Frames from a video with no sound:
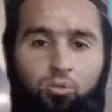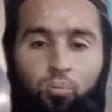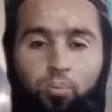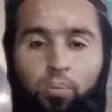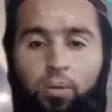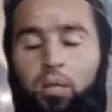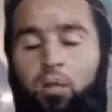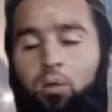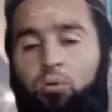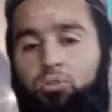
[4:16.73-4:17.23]
तो
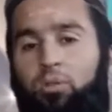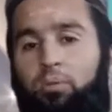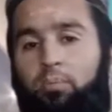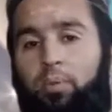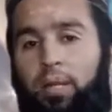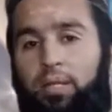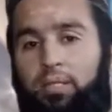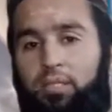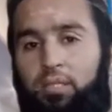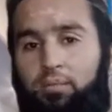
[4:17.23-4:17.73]
प्री लॉन्चिंग
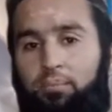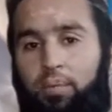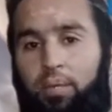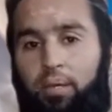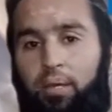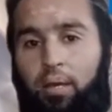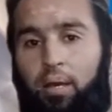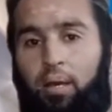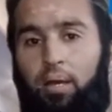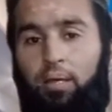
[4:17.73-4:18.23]
प्राइसेस
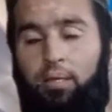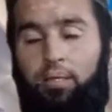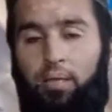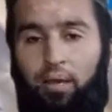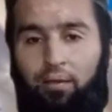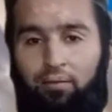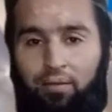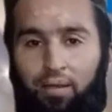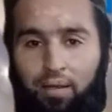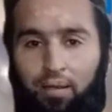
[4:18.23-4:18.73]
में ये
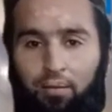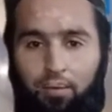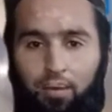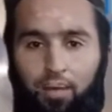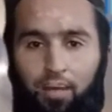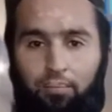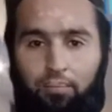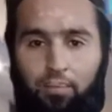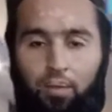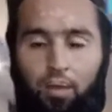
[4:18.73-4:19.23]
अवेलेबल है